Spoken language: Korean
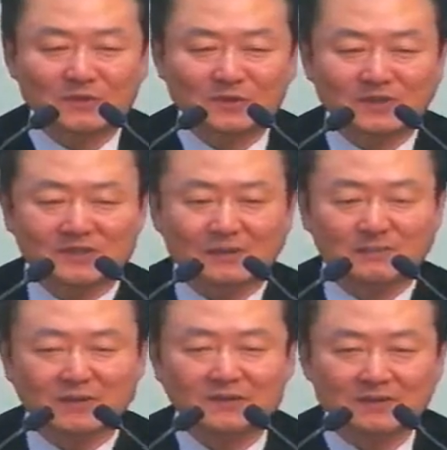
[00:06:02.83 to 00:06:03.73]
통해서
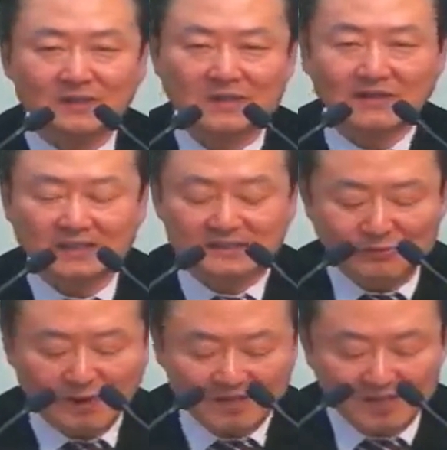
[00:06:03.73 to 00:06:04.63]
한번 같이
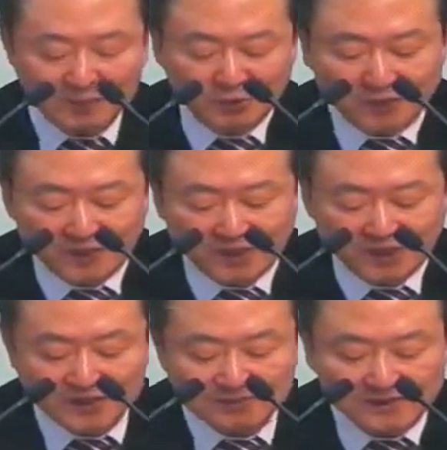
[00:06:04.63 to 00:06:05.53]
확인해 보도록
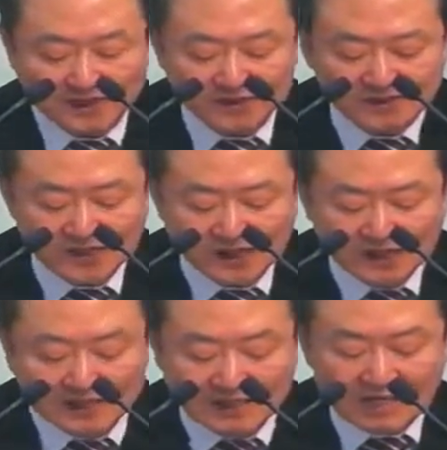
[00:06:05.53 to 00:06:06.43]
하겠습니다.
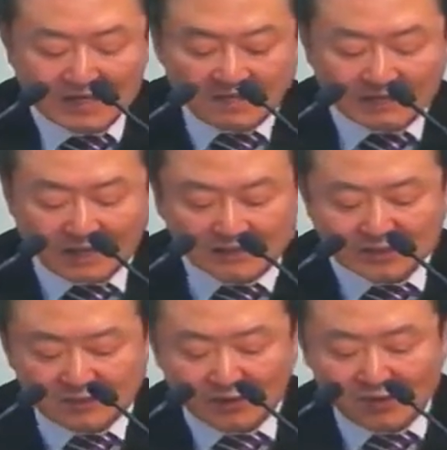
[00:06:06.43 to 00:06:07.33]
시작.
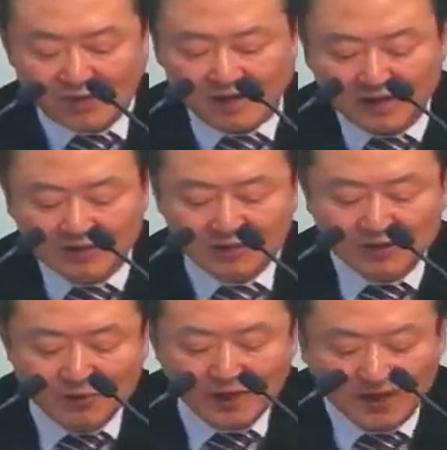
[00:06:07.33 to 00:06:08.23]
당신도
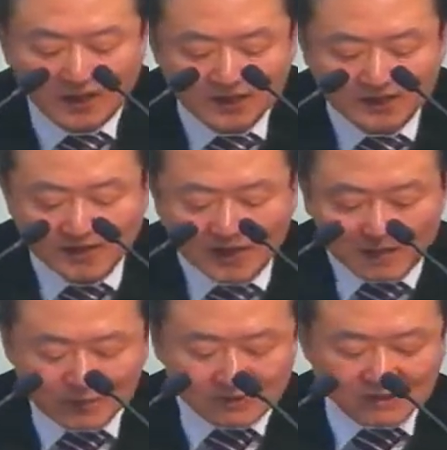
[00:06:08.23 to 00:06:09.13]
알거니와 내
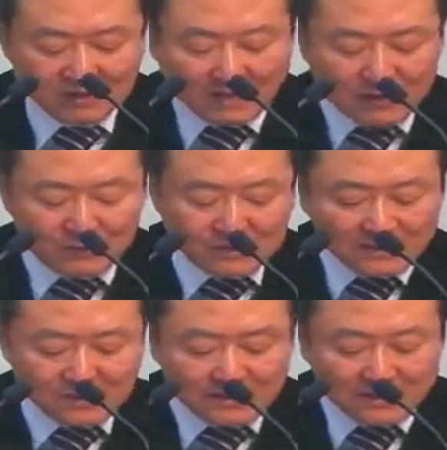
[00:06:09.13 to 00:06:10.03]
아버지
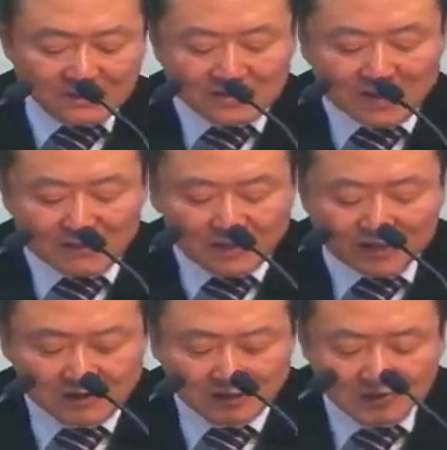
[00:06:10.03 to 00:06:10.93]
다윗이
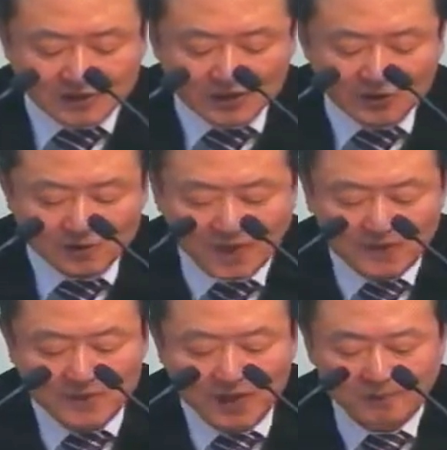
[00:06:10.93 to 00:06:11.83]
사방의 전쟁으로
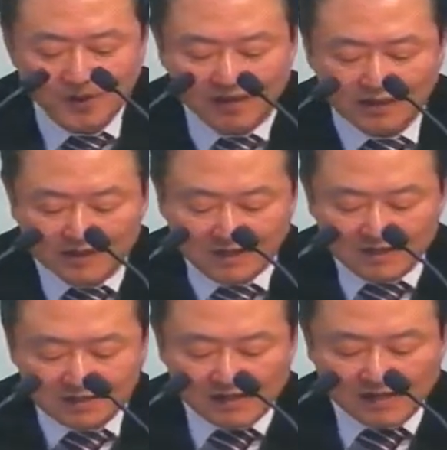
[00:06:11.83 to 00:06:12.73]
말미암아
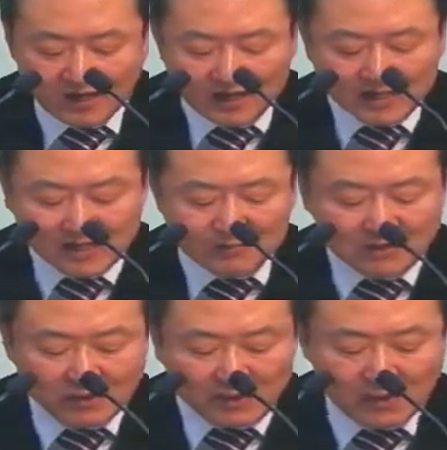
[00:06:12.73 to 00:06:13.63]
그의 하나님
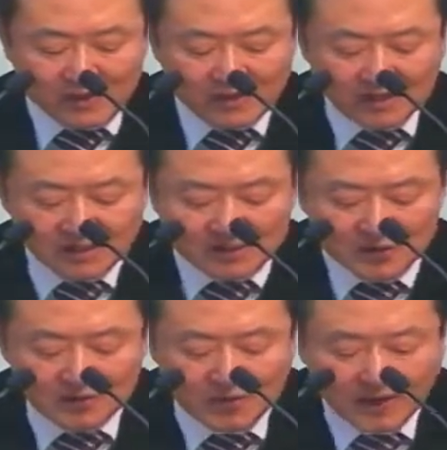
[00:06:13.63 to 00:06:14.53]
여호와의
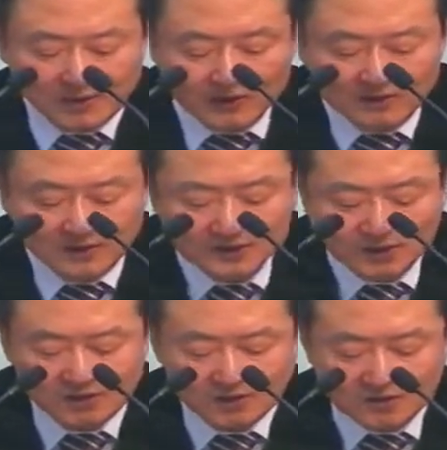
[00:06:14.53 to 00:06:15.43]
이름을 위하여
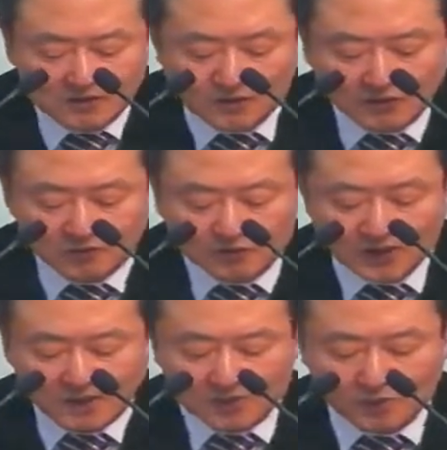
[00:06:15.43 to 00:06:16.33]
성전을
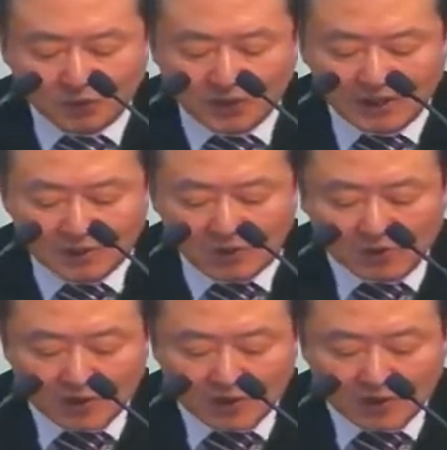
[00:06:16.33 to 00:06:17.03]
건축하지 못하고